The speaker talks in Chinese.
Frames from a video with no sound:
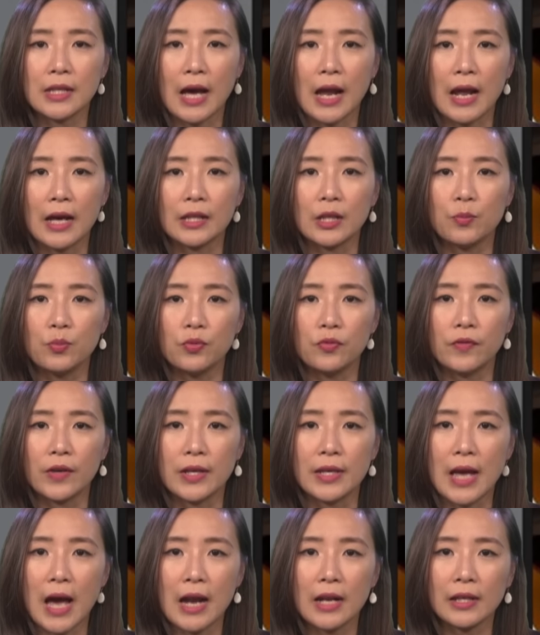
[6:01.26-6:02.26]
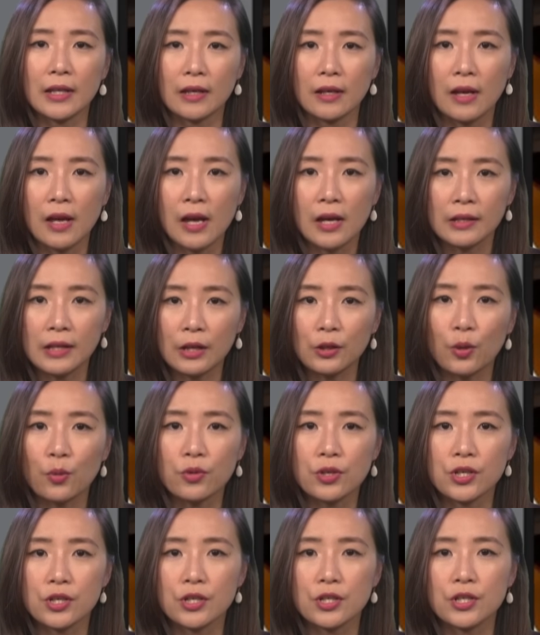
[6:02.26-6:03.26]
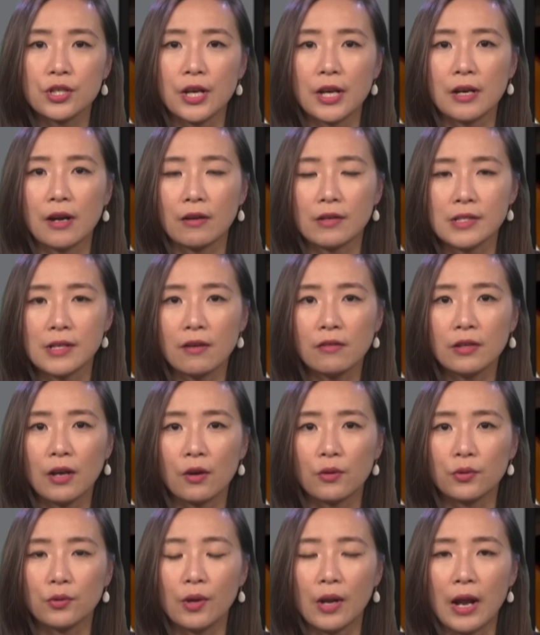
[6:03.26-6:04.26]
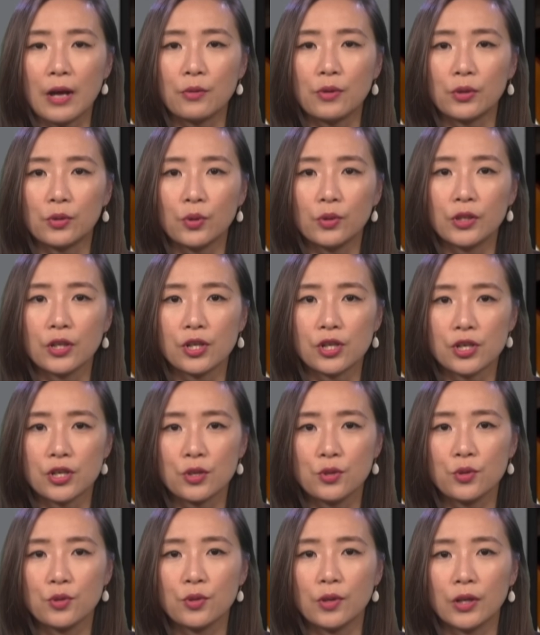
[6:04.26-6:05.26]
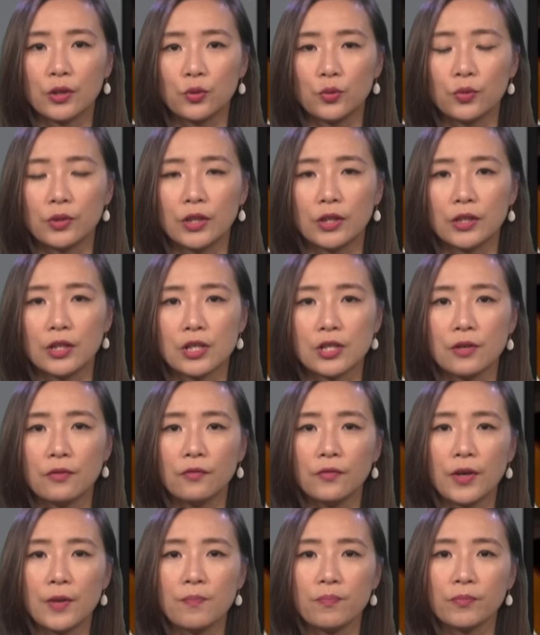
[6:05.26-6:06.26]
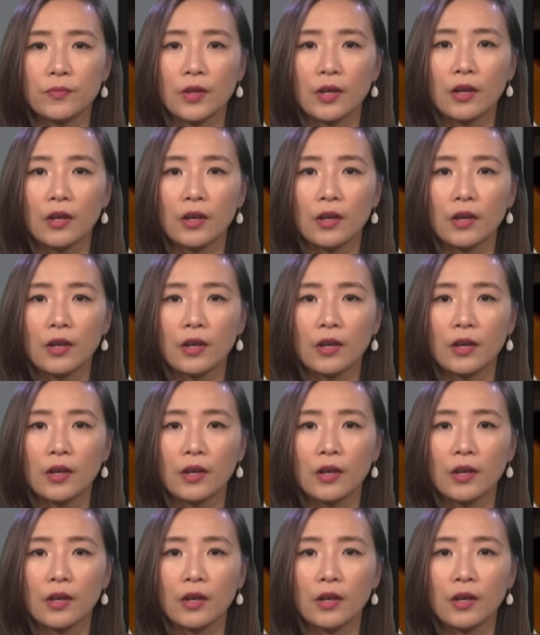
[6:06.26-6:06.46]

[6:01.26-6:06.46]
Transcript: 来的部分压力。但同时，这也让香港越来越多的失去了独特的身份。